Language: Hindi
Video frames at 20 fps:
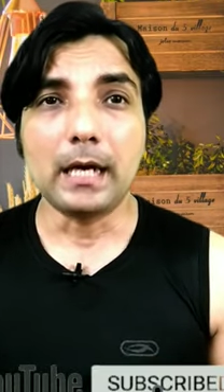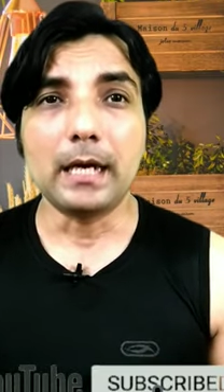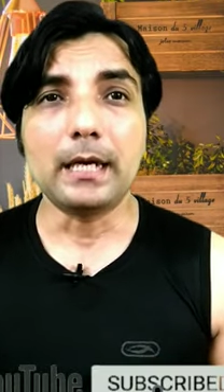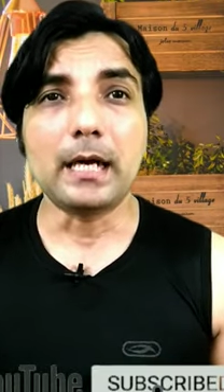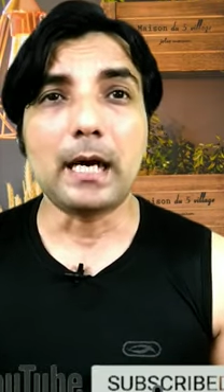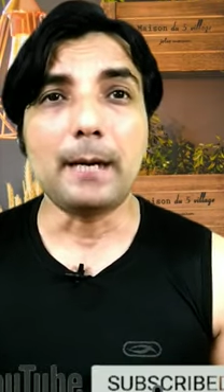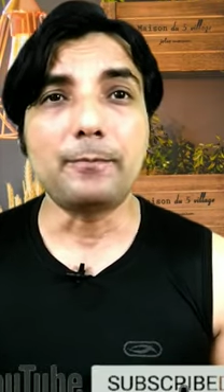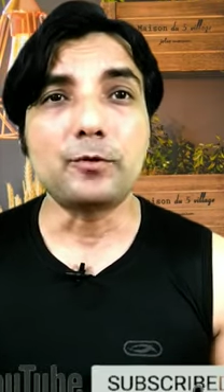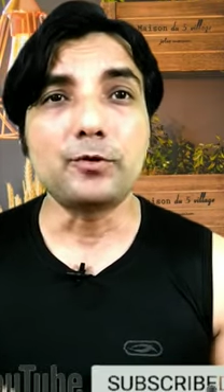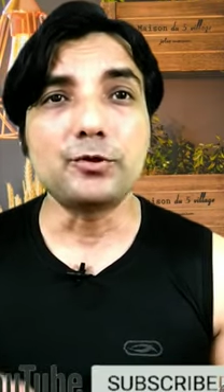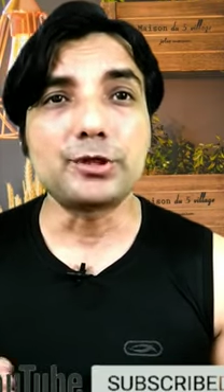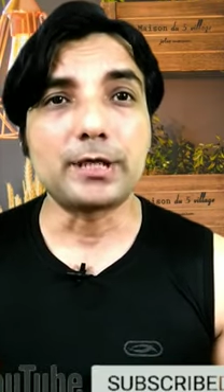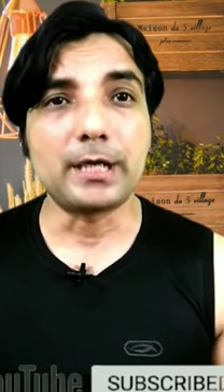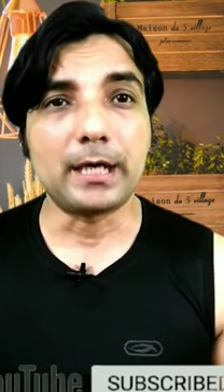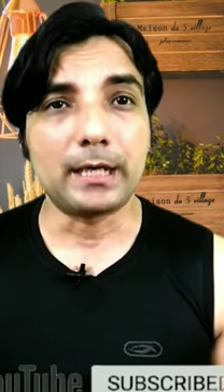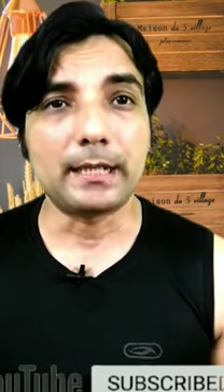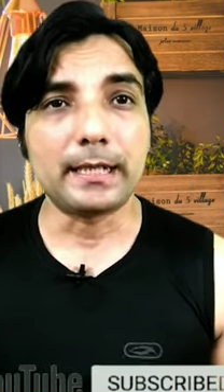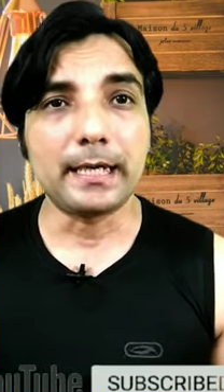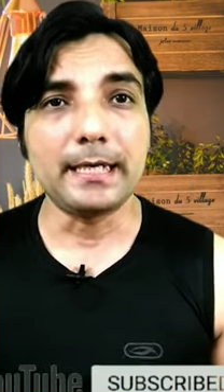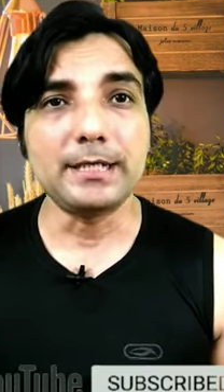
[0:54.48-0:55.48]
अगर आप कुछ
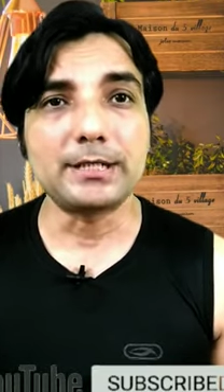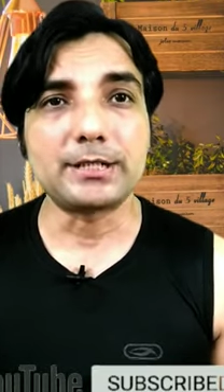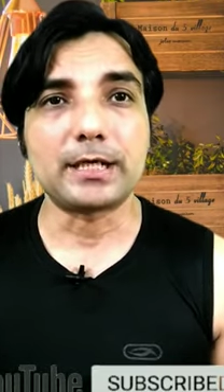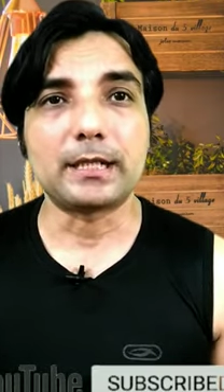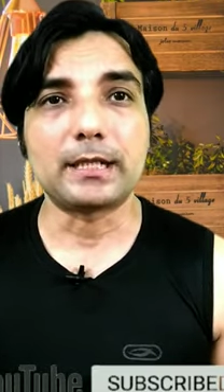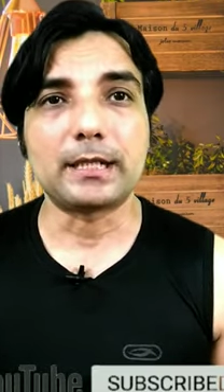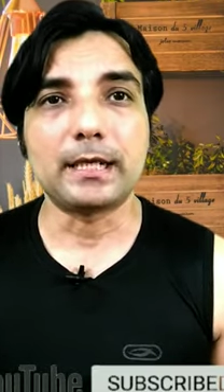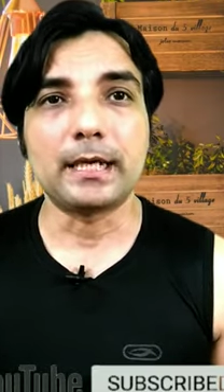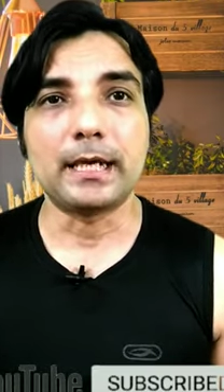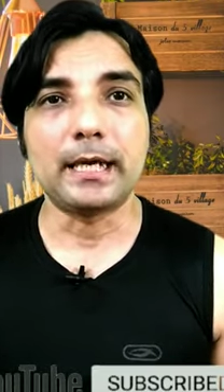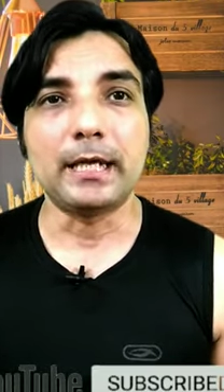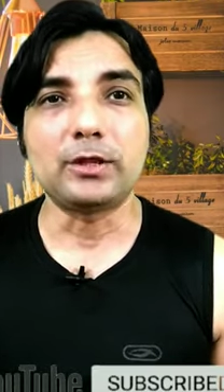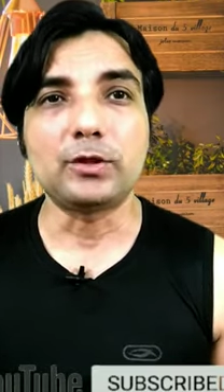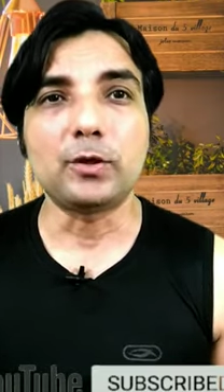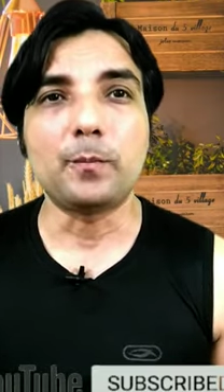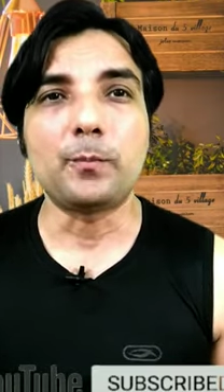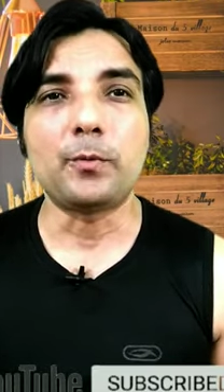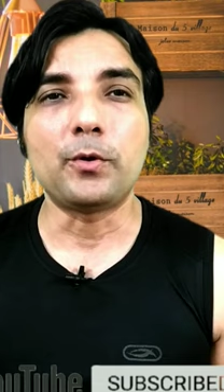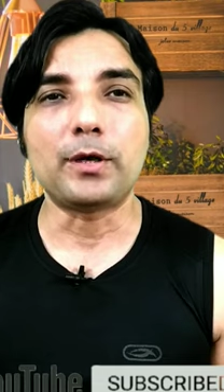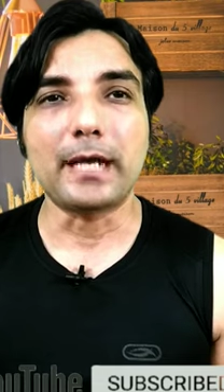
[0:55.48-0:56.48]
करना ही चाहते हैं
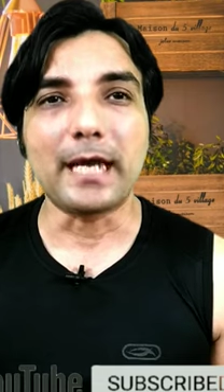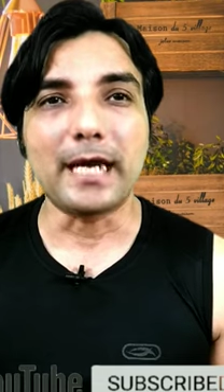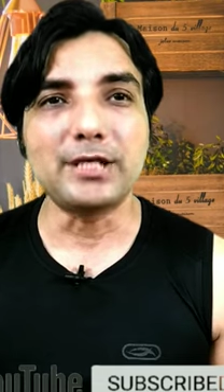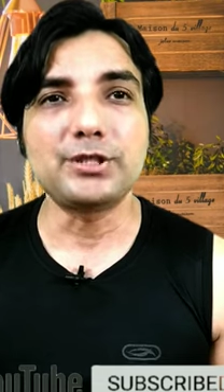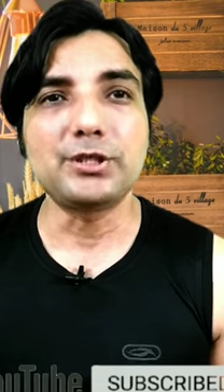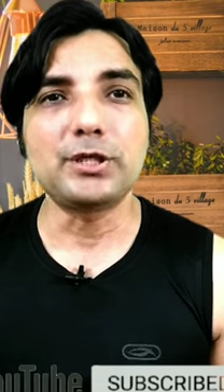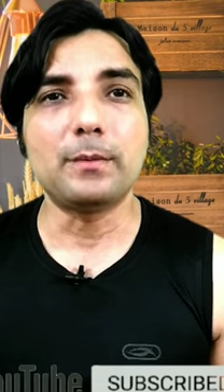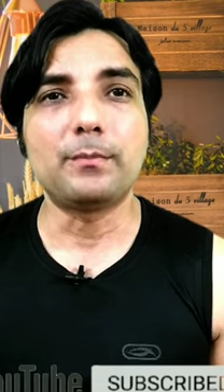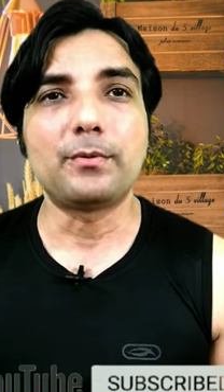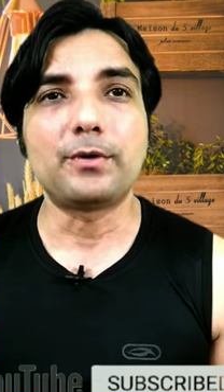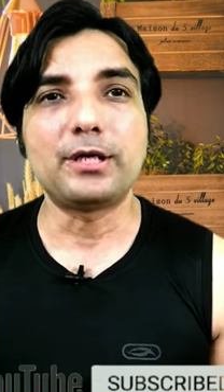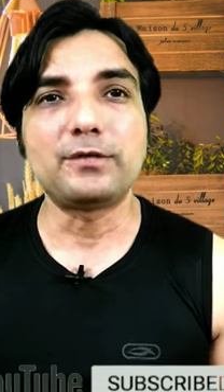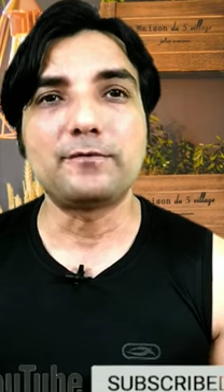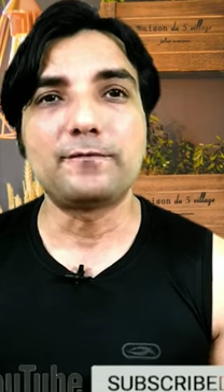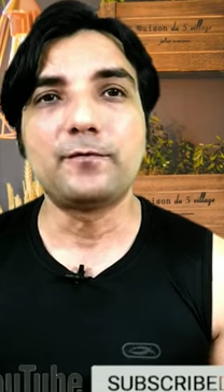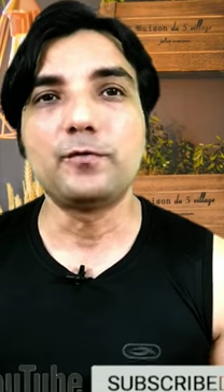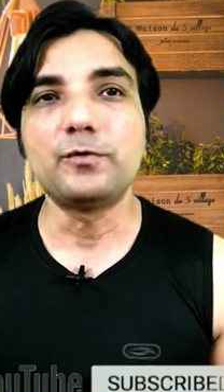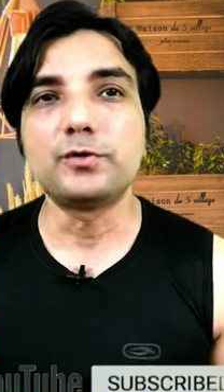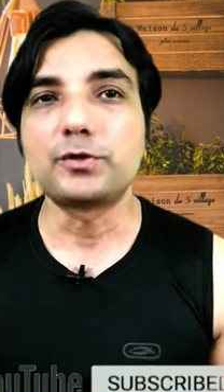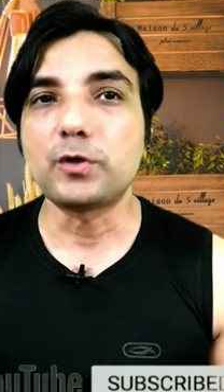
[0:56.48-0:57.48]
तो पोटेशियम रिच
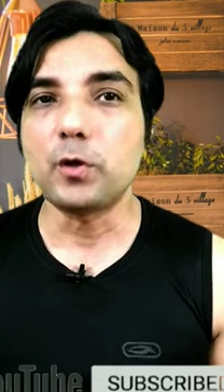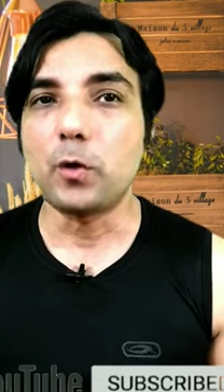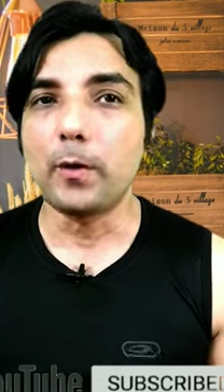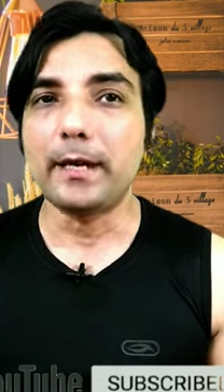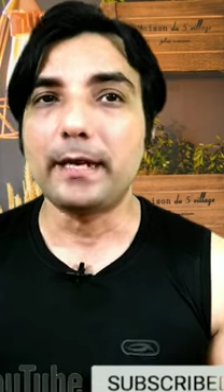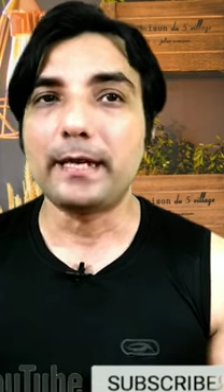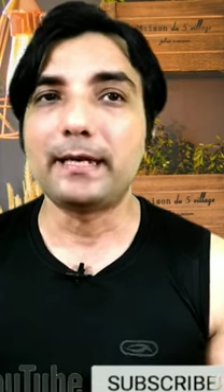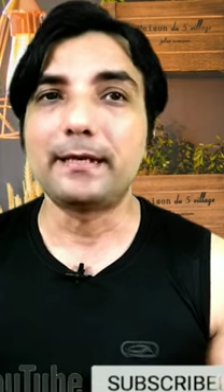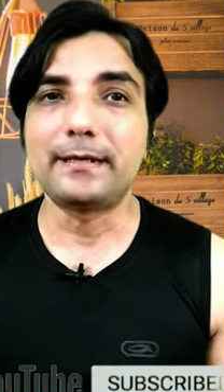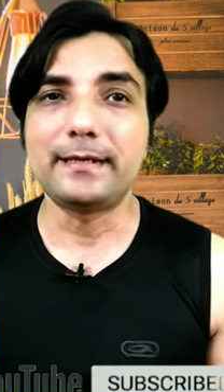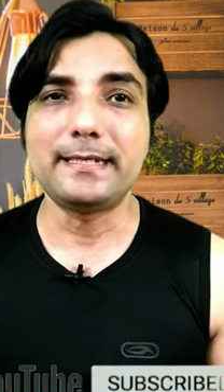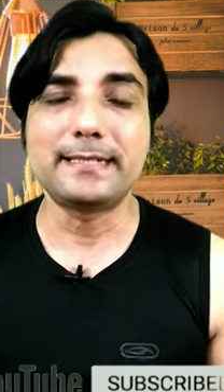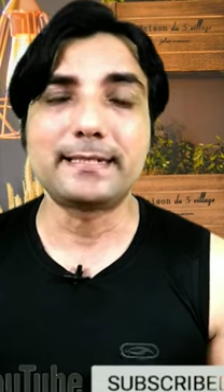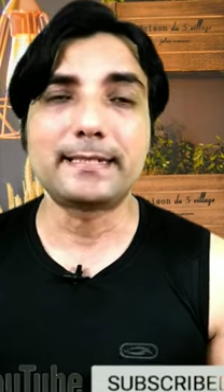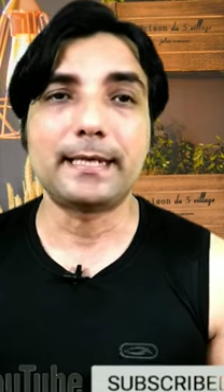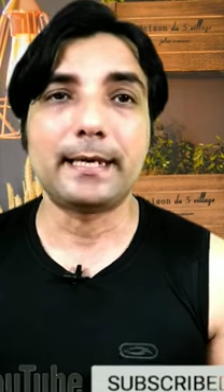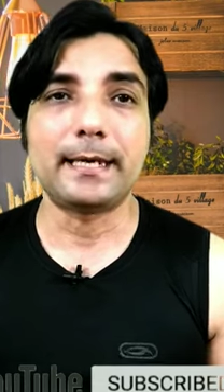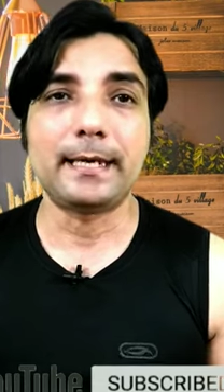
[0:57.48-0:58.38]
फूड्स को इंक्रीज